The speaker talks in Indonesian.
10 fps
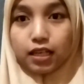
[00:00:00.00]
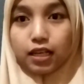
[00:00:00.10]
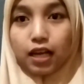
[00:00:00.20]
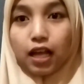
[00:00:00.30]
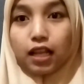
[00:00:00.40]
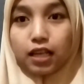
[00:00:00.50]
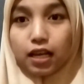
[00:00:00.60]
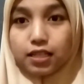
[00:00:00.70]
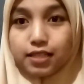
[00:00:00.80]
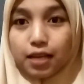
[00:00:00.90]

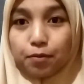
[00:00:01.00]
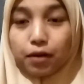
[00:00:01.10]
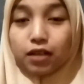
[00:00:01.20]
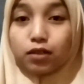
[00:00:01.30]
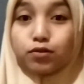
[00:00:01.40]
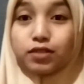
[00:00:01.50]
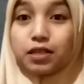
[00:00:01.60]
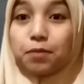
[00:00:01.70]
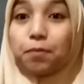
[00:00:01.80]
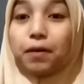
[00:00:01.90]
kalian siapkan kerudung
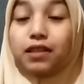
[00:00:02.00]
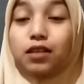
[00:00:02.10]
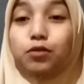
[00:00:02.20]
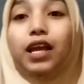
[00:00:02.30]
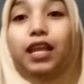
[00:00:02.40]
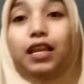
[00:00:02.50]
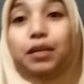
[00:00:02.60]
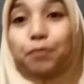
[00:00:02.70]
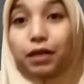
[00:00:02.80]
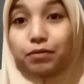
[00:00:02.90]
segi empat, lalu kalian
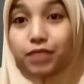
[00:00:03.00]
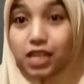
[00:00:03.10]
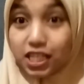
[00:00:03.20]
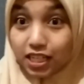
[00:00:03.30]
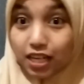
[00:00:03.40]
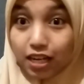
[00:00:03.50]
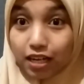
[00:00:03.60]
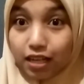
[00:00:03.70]
lipat menjadi tiga.